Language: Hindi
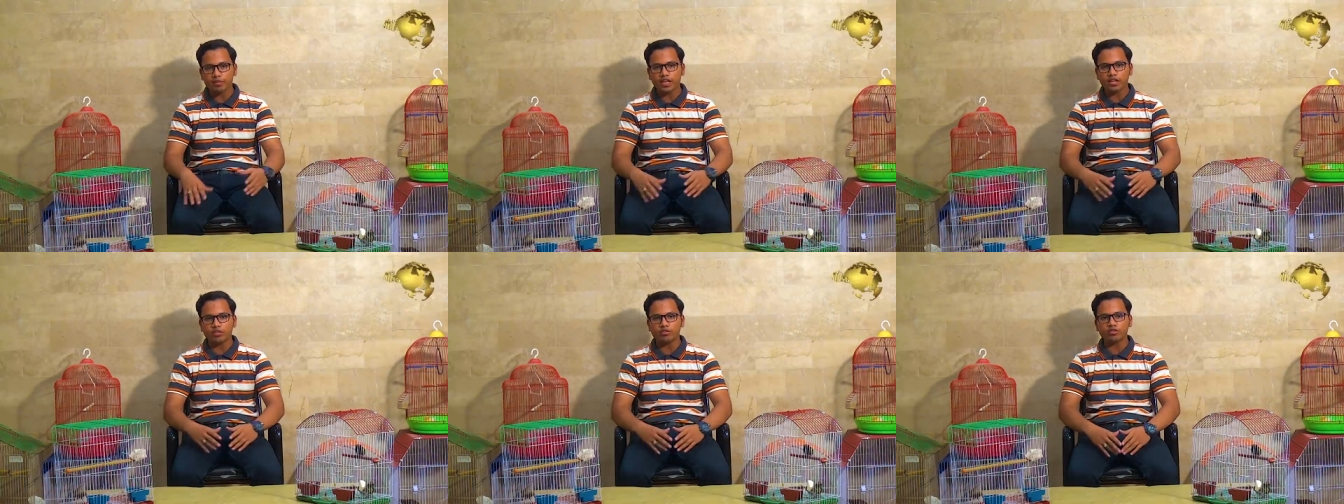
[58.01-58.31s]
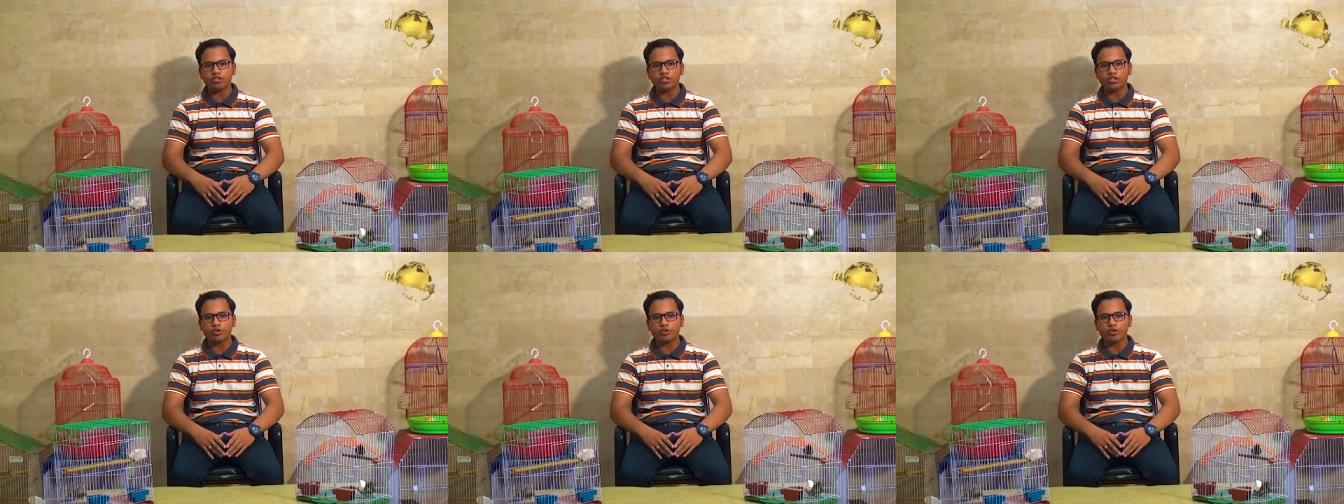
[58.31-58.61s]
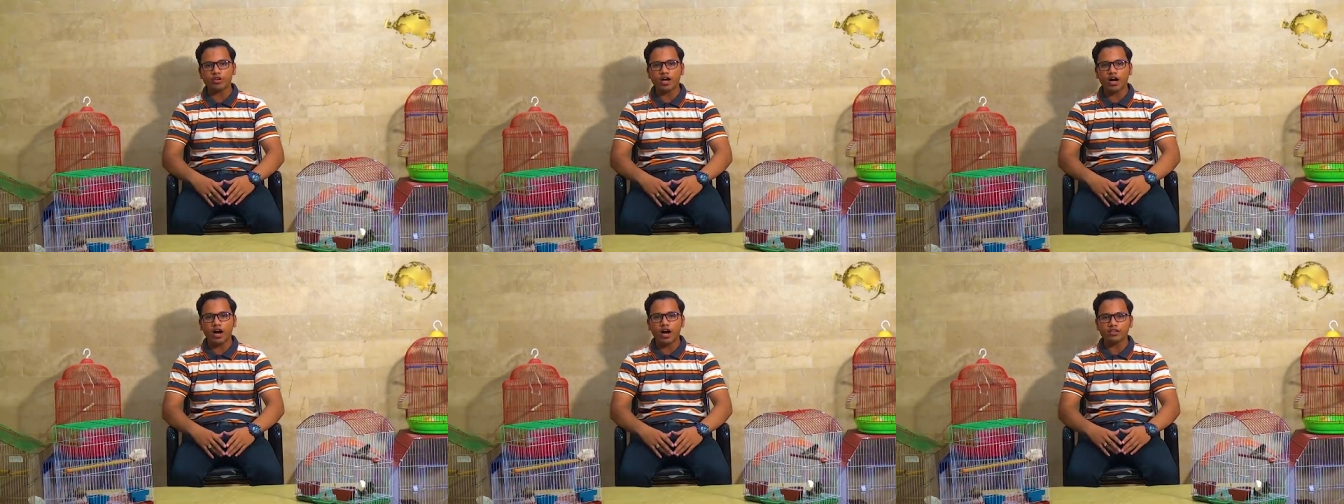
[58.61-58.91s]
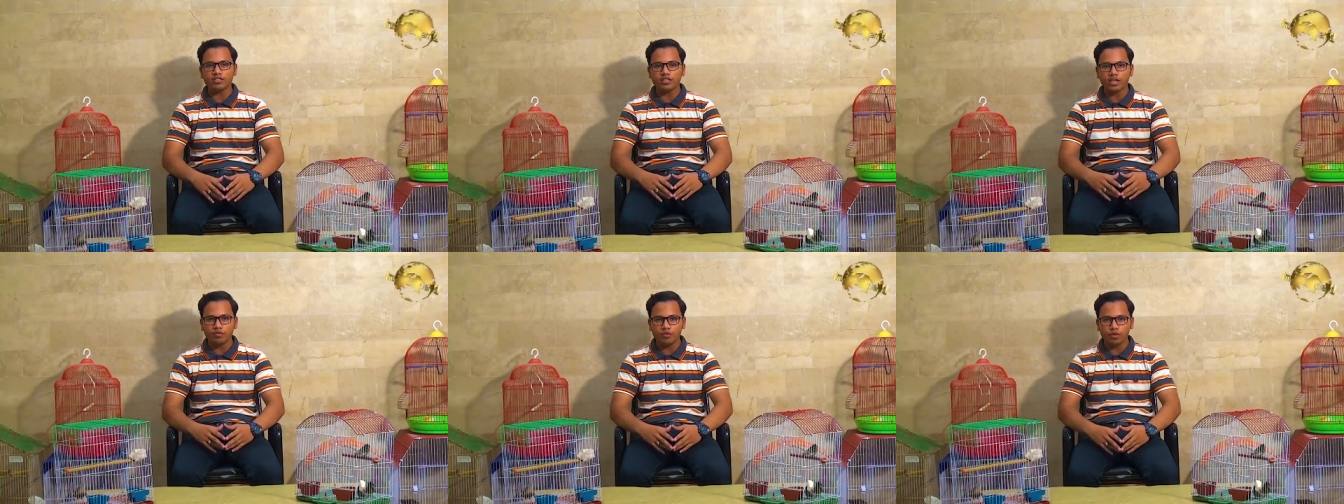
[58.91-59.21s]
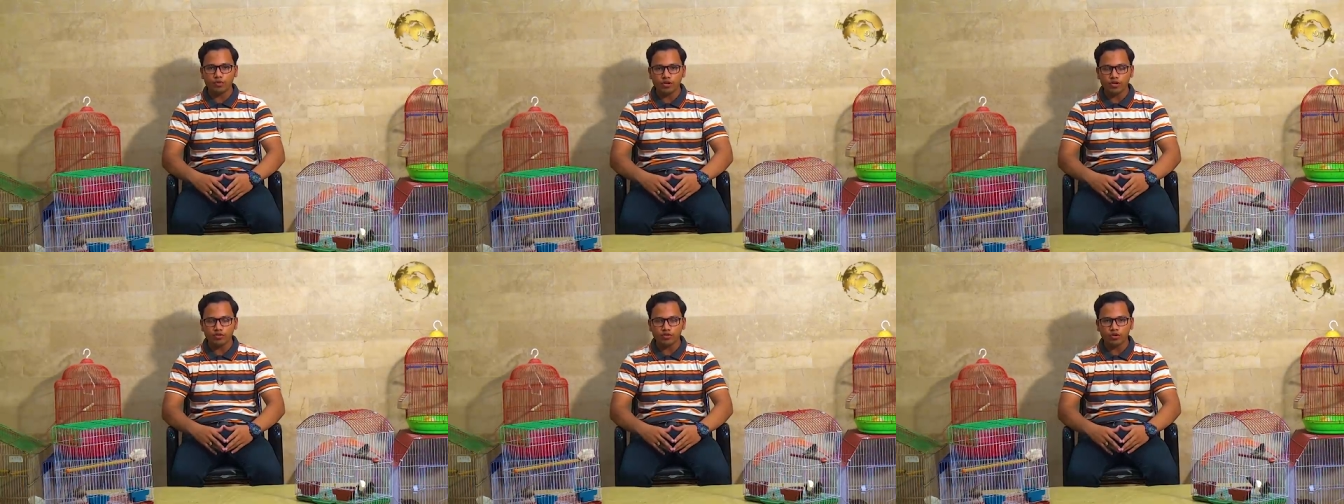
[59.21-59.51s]
मैंने सोचा क्यों ना आज आप
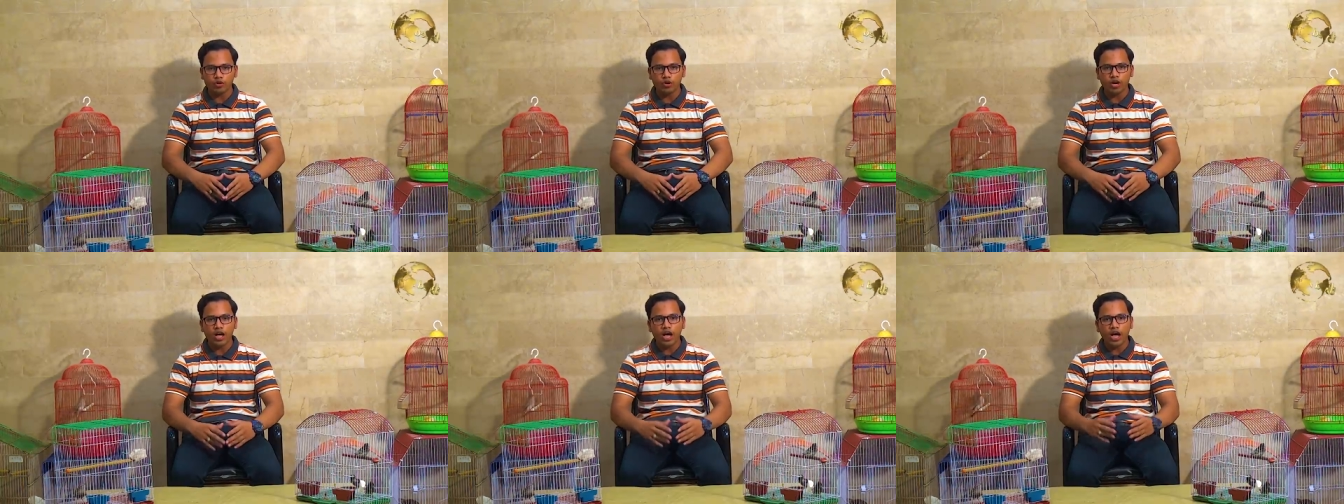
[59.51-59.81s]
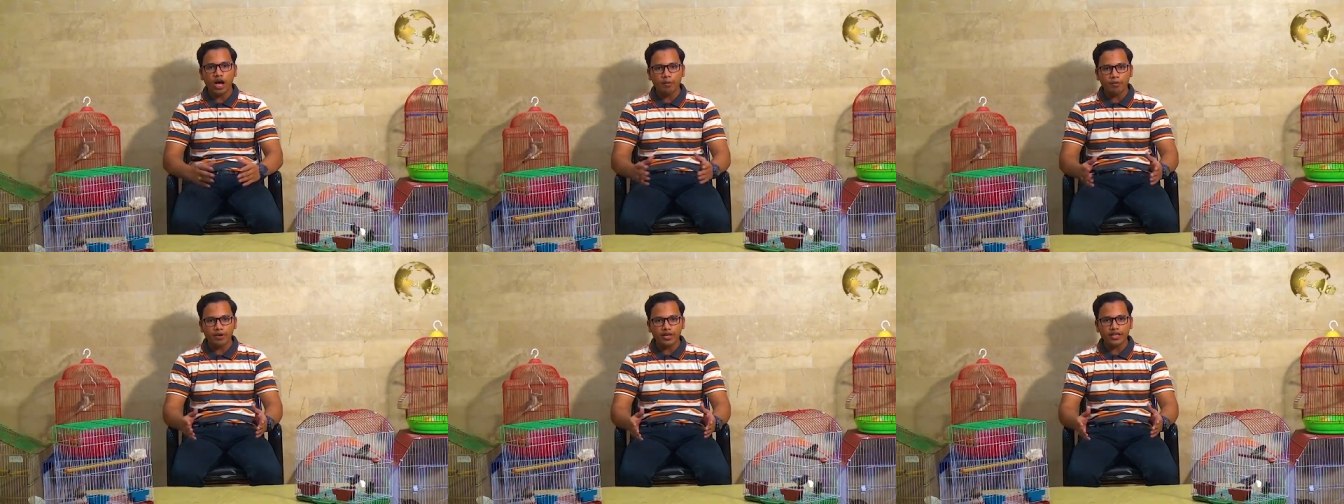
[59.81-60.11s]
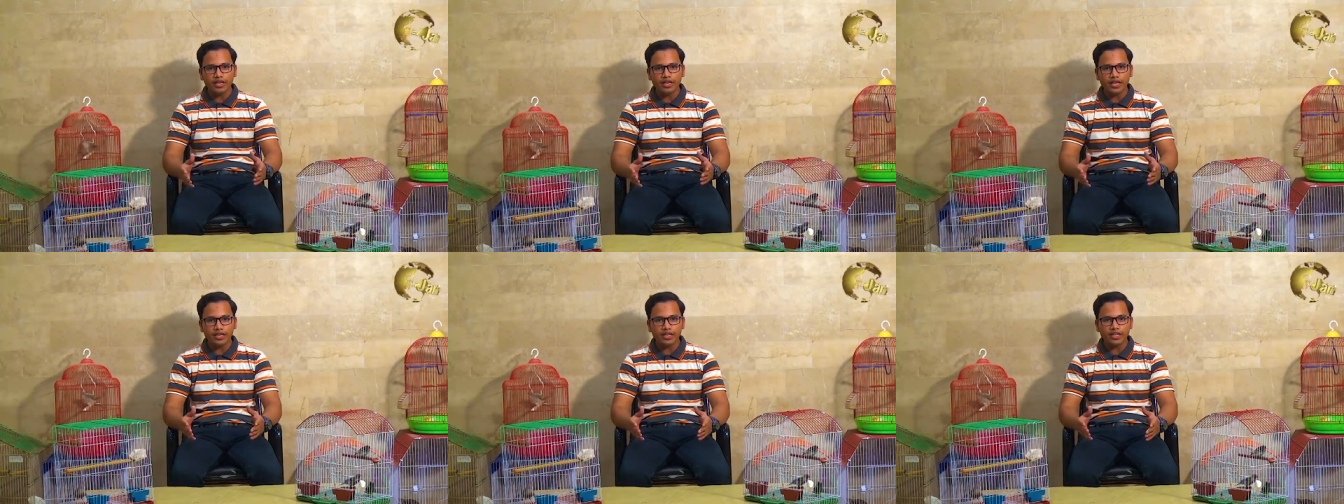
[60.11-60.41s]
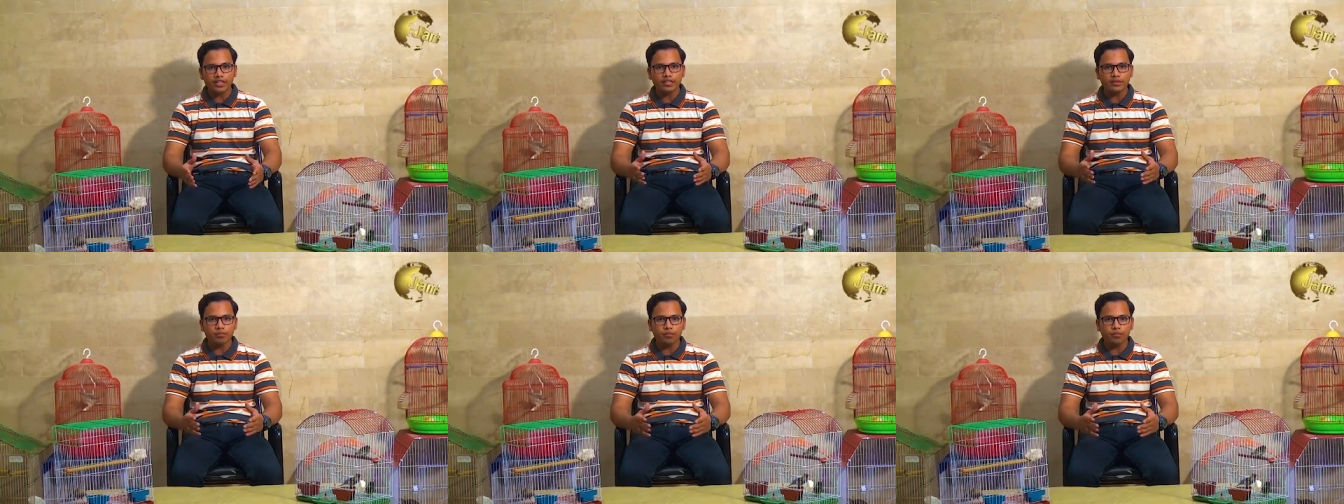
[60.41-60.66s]
व्यूवर्स को हमारे घर के